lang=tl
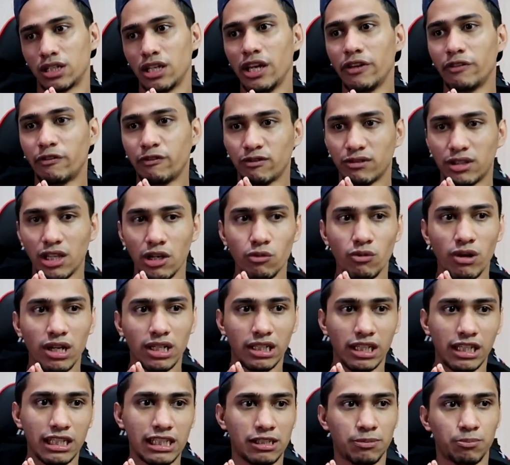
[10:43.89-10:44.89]
If they
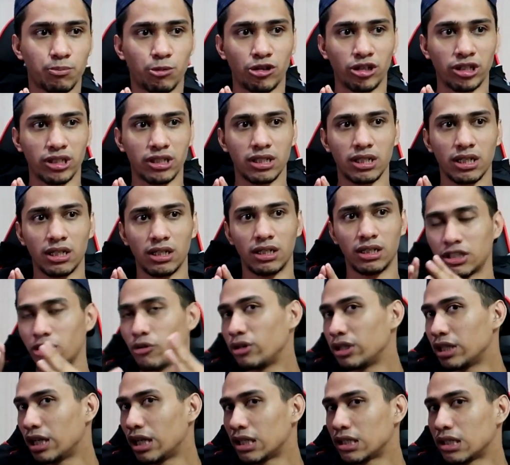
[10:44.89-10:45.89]
want easy esports,
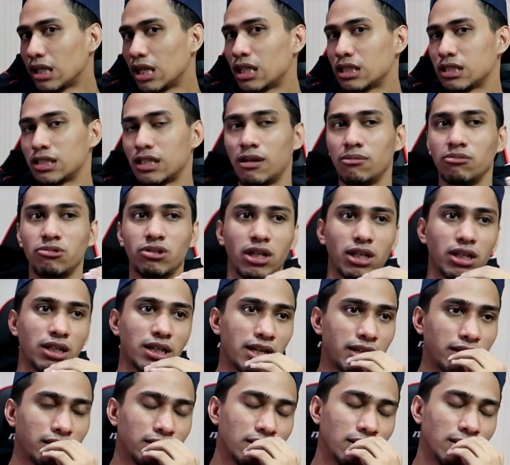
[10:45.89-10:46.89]
gawin na lang nilang subject.
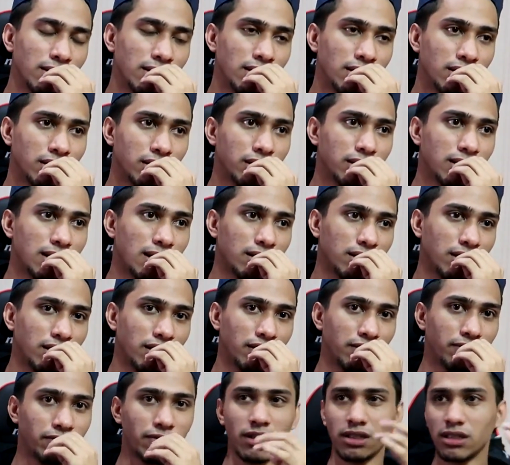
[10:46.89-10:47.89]
Like, yun
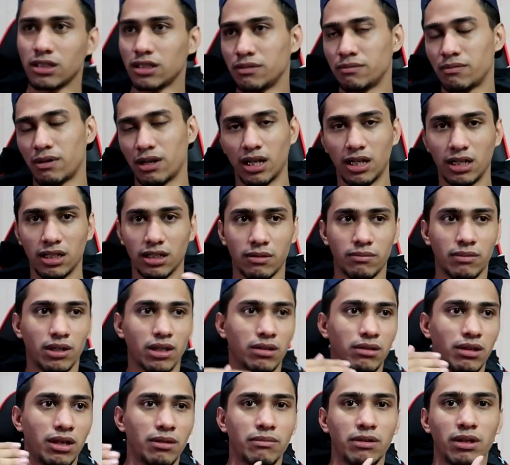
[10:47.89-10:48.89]
natin, Barty, magaling ka
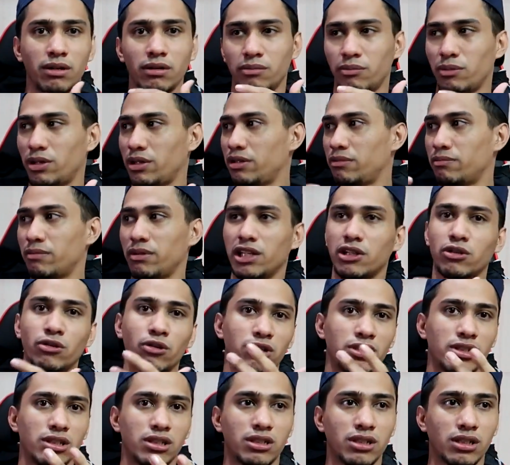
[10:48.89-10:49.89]
mag-ML, may, may
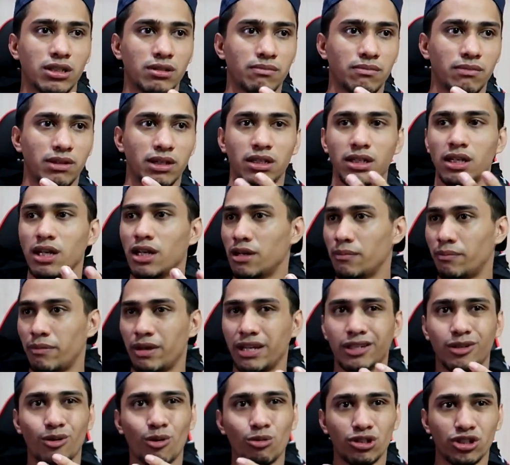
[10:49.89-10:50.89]
courses ka, may,
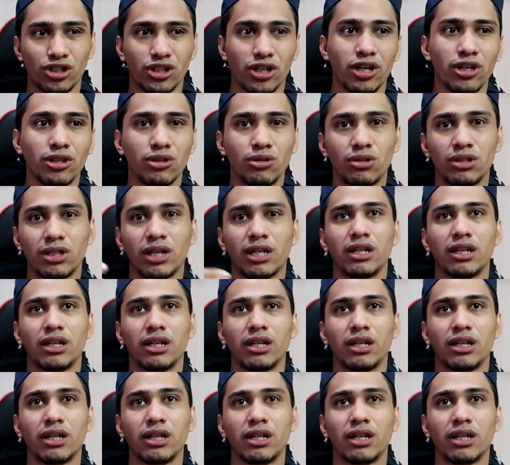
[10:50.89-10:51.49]
may coach kayo doon,